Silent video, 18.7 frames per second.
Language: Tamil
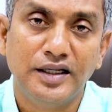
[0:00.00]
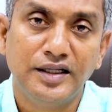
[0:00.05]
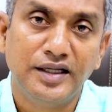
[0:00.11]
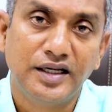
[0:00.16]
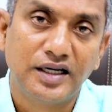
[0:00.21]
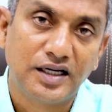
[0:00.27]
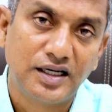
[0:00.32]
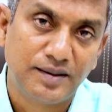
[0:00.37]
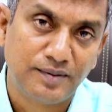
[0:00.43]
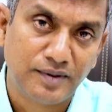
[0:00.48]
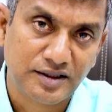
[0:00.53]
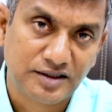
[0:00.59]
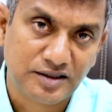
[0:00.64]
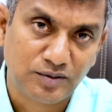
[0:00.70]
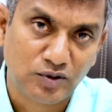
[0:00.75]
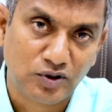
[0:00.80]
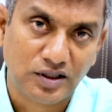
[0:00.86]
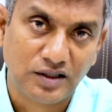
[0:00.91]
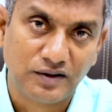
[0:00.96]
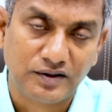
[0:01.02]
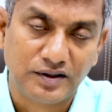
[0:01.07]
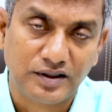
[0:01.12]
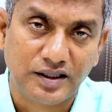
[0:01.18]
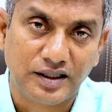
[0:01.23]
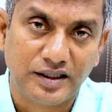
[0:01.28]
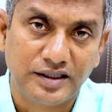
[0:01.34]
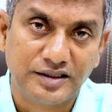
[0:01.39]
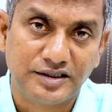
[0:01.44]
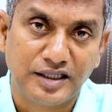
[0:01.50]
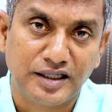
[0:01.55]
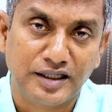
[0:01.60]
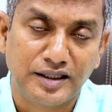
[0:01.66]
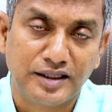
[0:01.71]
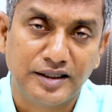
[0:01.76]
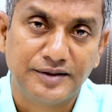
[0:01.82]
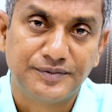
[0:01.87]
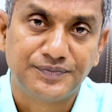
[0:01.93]
இந்தியா ஹமாஸை முதல்ல வந்து
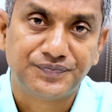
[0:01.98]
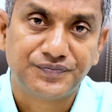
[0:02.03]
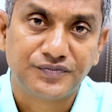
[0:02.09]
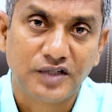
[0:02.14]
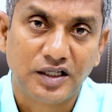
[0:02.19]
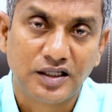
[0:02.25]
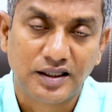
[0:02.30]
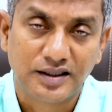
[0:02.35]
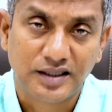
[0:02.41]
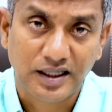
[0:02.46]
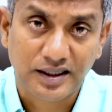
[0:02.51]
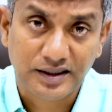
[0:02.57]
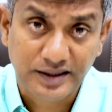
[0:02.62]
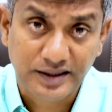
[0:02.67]
கண்டித்தாங்க அந்த தா